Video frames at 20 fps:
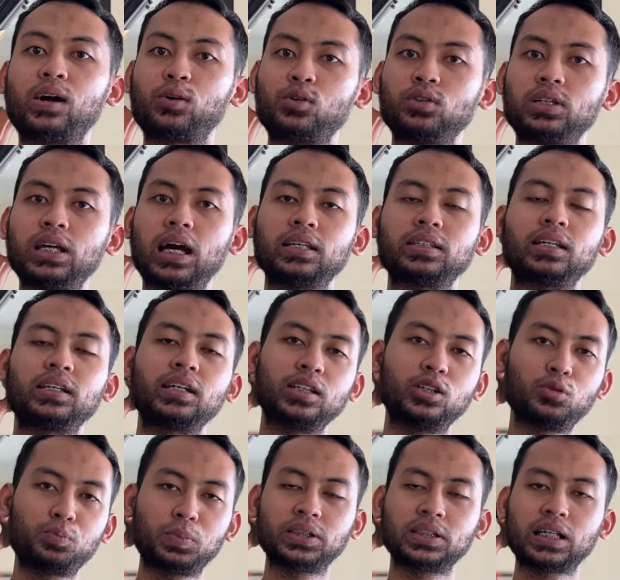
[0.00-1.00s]
nggak goyah. Jadi
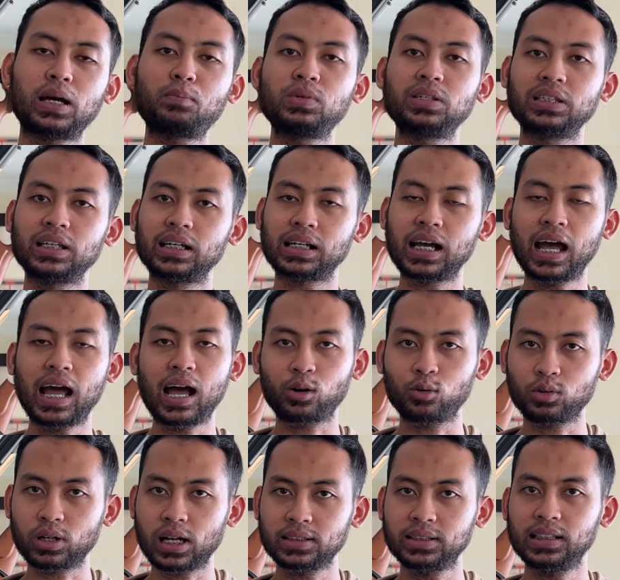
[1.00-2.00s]
itu bisa menjaga
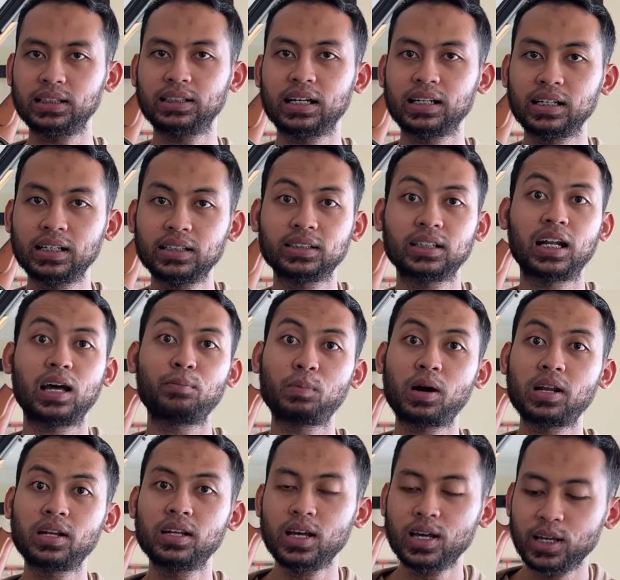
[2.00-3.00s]
akurasi dari
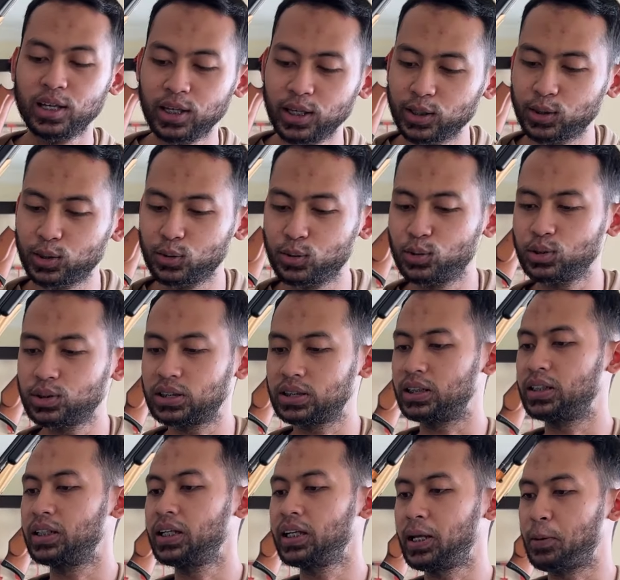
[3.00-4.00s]
senapan itu
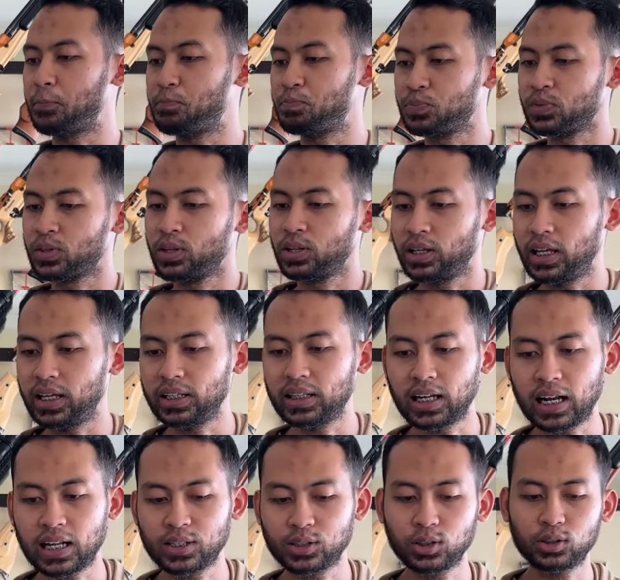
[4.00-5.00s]
sendiri. Oke, kita
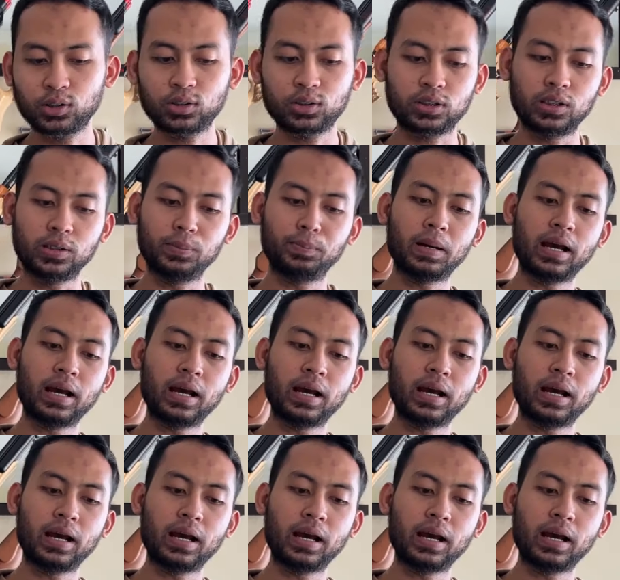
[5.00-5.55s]
lanjut di